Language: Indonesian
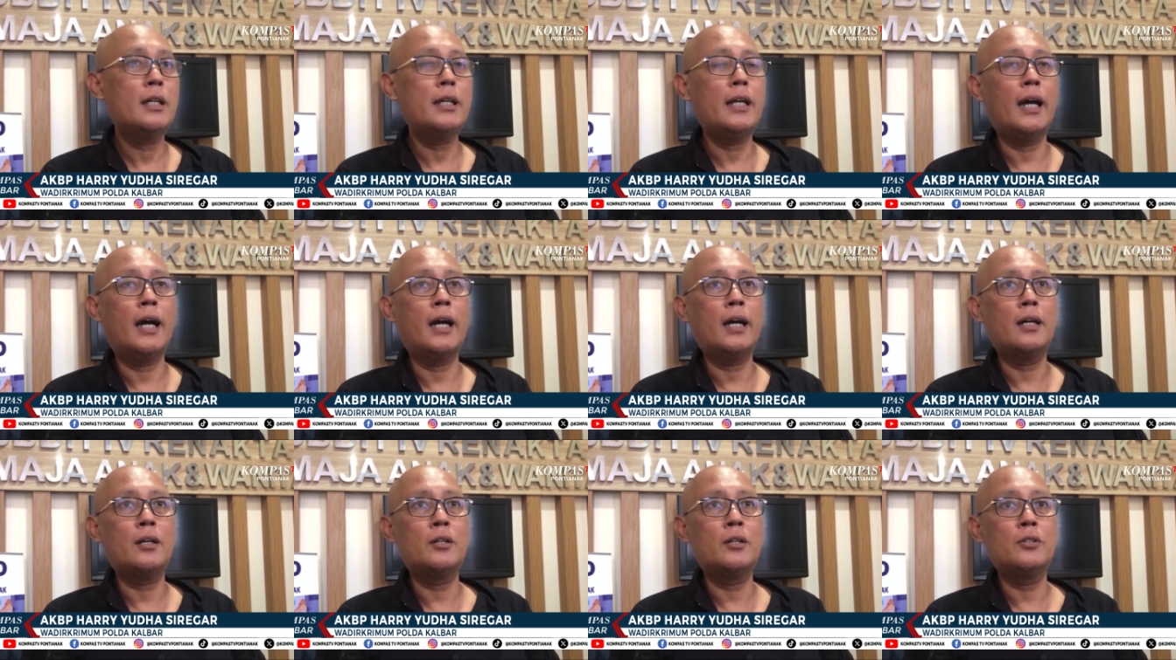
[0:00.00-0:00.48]

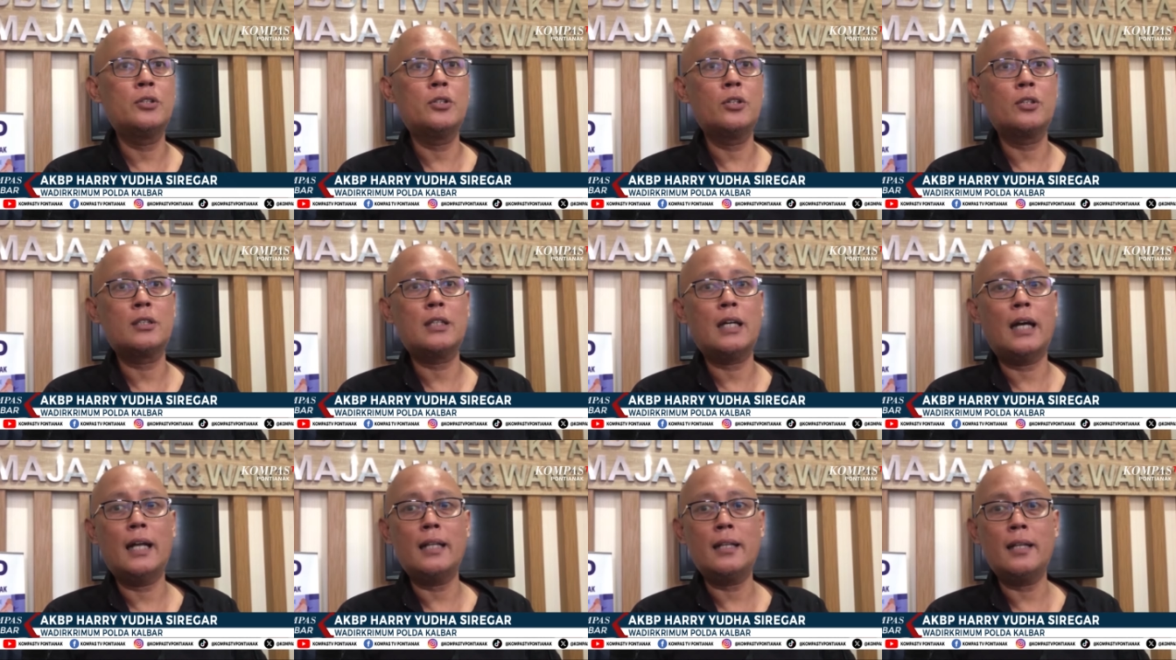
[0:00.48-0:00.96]
yang untuk
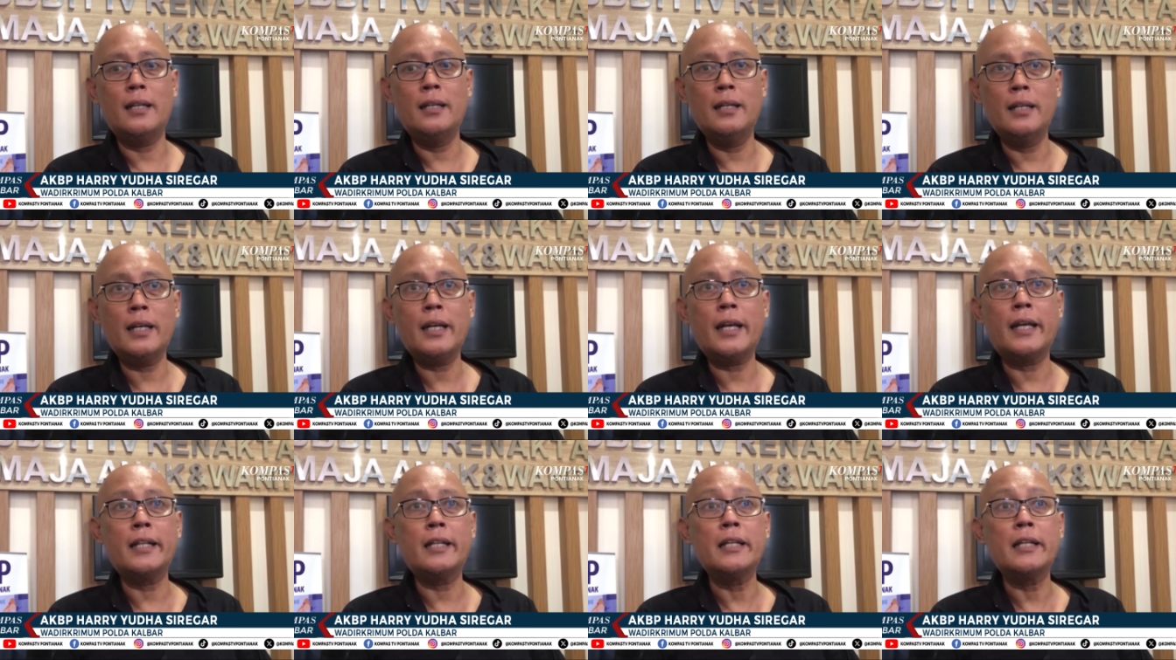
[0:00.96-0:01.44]
saat
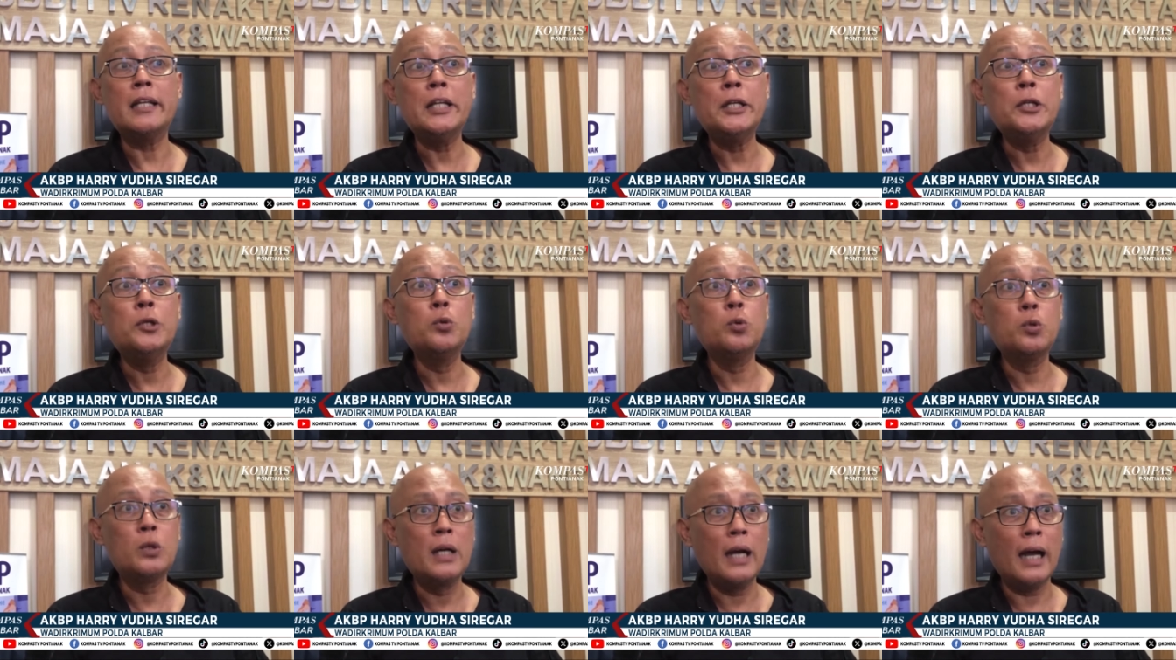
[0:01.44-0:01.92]
ini
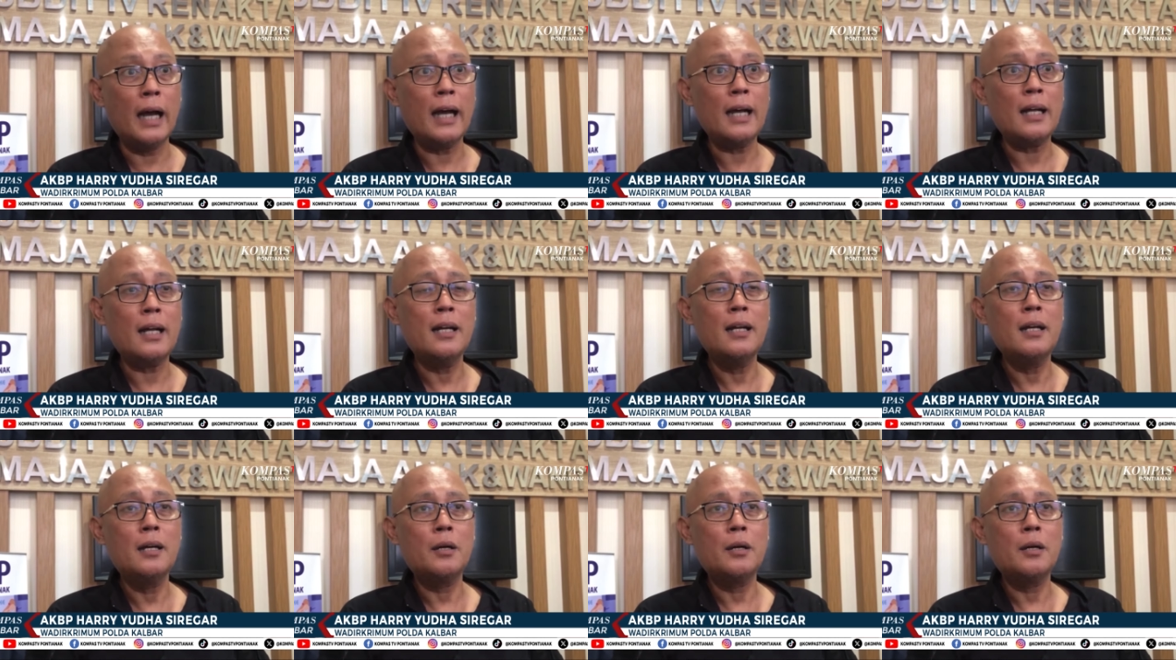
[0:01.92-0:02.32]
diduga